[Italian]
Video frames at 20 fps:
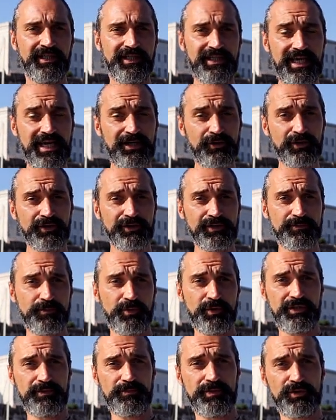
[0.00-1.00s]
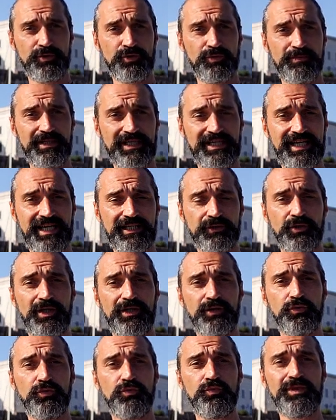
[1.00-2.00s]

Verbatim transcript: Le ancore disponibili sul mercato hanno